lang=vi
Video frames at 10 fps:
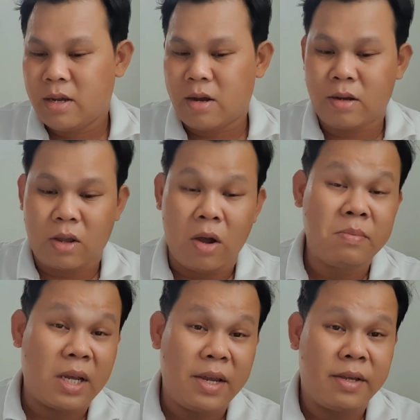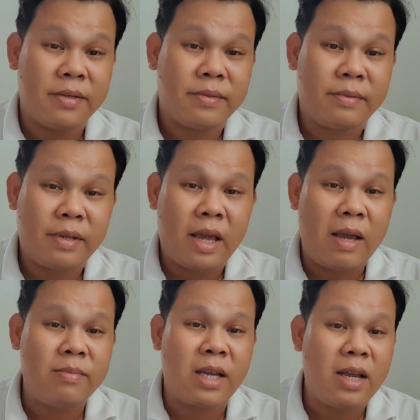còn chỗ mc
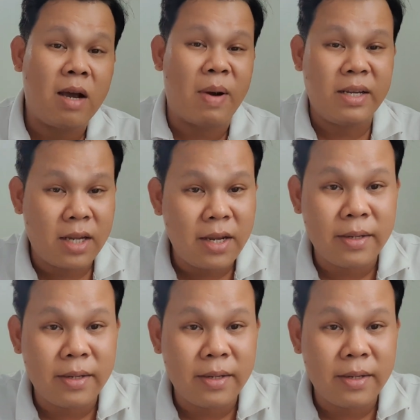mc ở 7 c